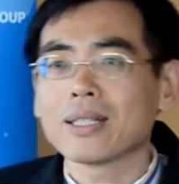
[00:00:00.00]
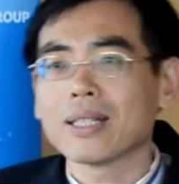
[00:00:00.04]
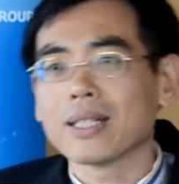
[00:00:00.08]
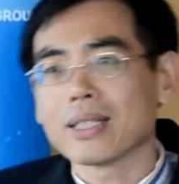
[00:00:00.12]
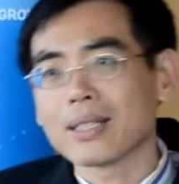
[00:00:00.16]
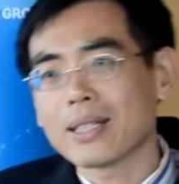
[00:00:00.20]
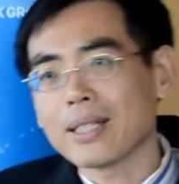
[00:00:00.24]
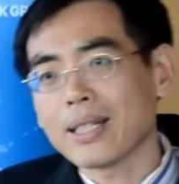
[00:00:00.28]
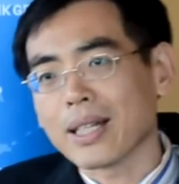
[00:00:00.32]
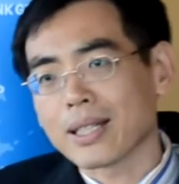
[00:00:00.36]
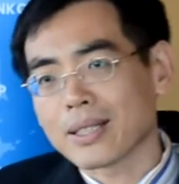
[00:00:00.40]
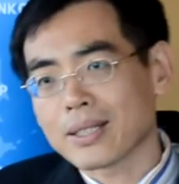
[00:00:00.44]
ซึ่
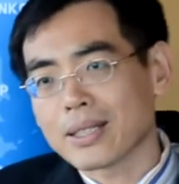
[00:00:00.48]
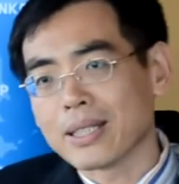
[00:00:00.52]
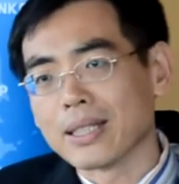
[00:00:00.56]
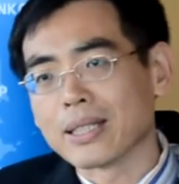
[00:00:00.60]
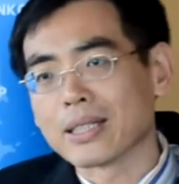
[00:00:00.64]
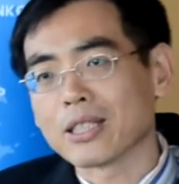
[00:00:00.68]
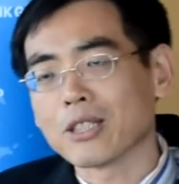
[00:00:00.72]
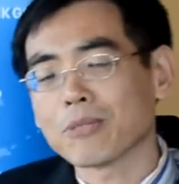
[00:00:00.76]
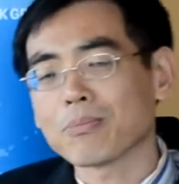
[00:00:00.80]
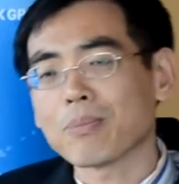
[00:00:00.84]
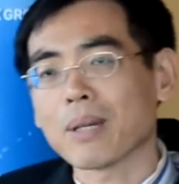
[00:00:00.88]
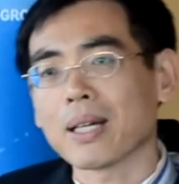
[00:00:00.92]
งเงินที่อัด
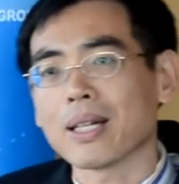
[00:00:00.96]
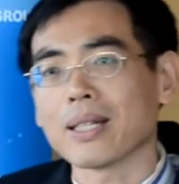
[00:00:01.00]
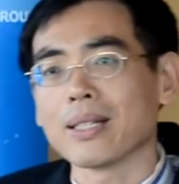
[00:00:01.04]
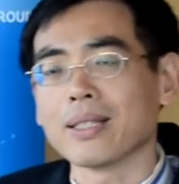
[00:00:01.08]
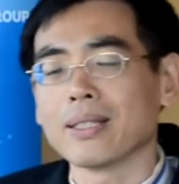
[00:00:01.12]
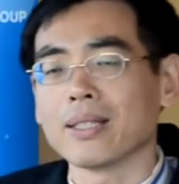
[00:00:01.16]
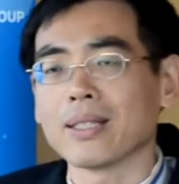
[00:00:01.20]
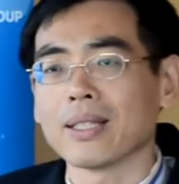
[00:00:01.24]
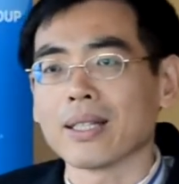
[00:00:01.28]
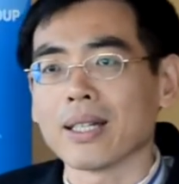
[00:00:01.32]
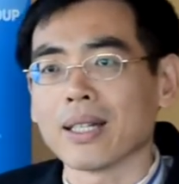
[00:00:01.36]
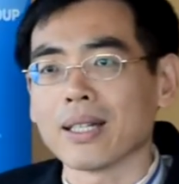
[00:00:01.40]
ฉีดเข้าไป
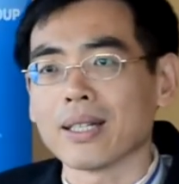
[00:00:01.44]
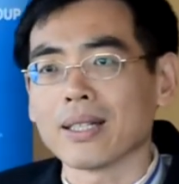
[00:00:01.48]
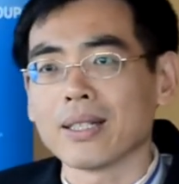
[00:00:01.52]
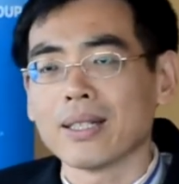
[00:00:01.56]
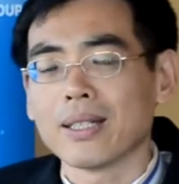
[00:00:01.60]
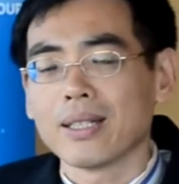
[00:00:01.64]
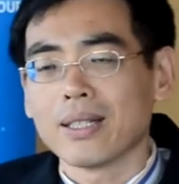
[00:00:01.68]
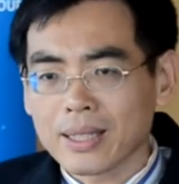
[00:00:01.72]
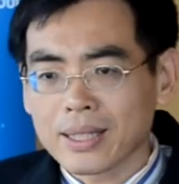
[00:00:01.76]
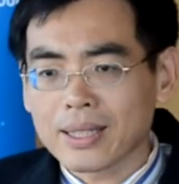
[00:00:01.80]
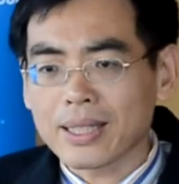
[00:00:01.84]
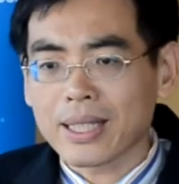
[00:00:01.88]
เนี่ย
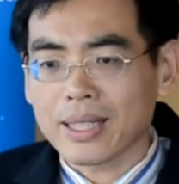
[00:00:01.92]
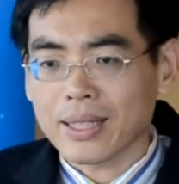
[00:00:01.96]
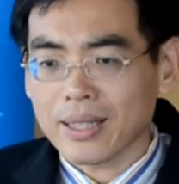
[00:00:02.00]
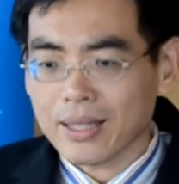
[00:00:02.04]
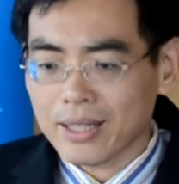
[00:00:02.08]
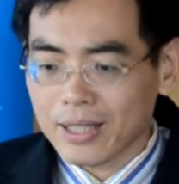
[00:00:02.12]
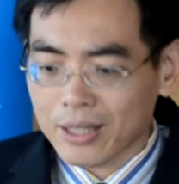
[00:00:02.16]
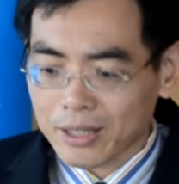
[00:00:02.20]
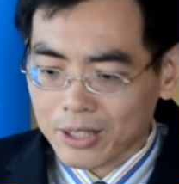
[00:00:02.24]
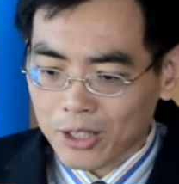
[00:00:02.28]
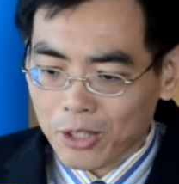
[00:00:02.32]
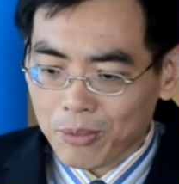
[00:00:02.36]
จ
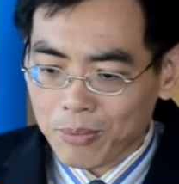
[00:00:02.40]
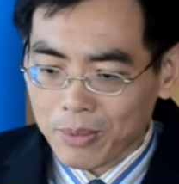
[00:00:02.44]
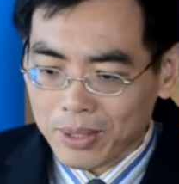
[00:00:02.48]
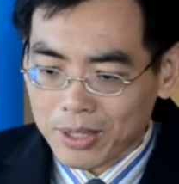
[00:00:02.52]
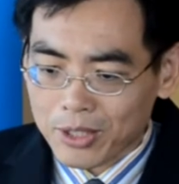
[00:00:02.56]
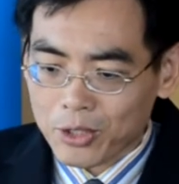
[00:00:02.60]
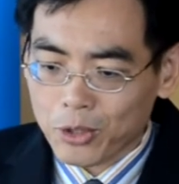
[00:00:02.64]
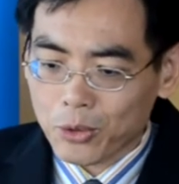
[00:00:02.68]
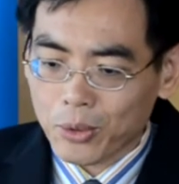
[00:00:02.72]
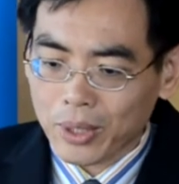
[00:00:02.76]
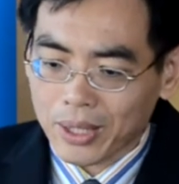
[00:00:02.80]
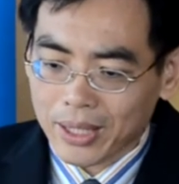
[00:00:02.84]
ริงๆ ก็คือต้
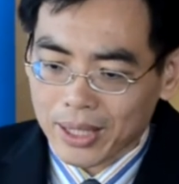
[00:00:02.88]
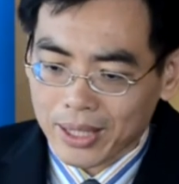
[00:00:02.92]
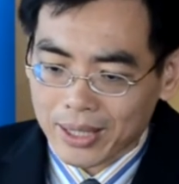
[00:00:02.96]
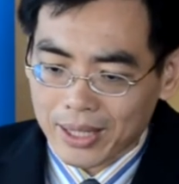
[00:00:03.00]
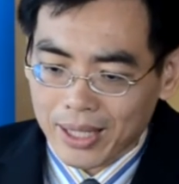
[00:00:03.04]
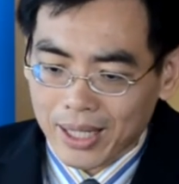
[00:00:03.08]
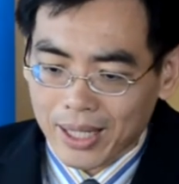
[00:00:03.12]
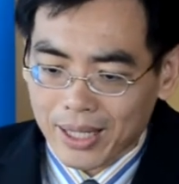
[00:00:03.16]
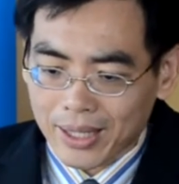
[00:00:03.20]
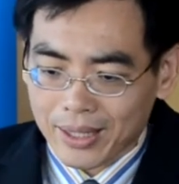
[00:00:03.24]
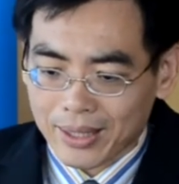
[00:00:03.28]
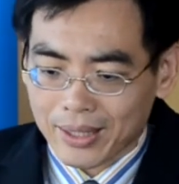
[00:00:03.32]
องมาช่วย
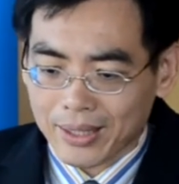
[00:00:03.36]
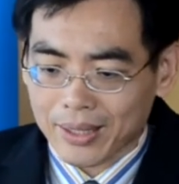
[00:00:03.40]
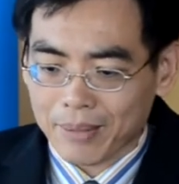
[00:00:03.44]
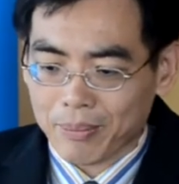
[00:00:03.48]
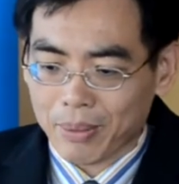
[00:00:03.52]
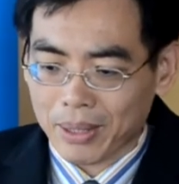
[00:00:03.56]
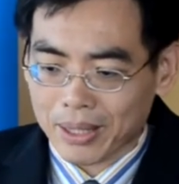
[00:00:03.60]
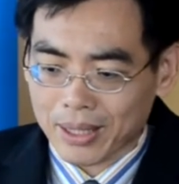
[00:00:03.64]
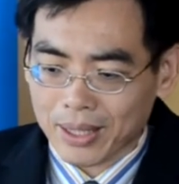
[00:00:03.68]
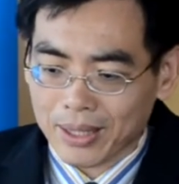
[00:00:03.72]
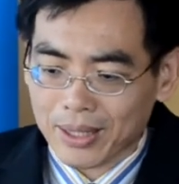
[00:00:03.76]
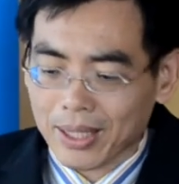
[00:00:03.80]
ในการ
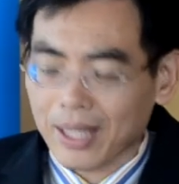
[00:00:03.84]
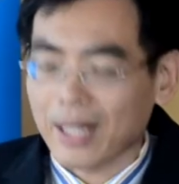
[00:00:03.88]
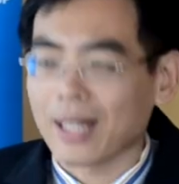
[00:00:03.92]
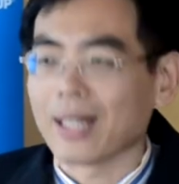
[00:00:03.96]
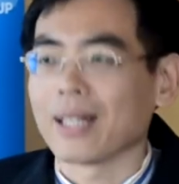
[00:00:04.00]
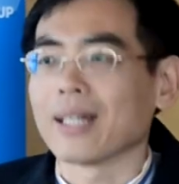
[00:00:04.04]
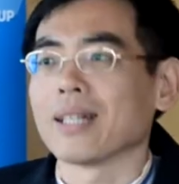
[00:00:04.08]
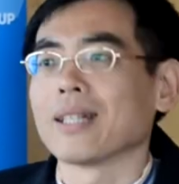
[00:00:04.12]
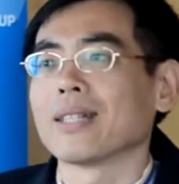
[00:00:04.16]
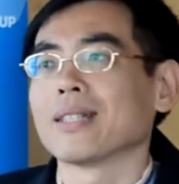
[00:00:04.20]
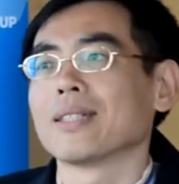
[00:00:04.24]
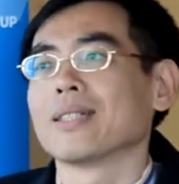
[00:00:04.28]
พัฒ
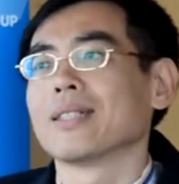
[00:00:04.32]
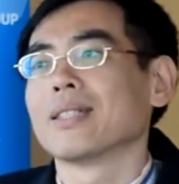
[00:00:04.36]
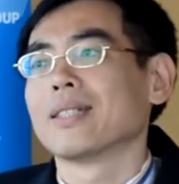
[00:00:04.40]
นา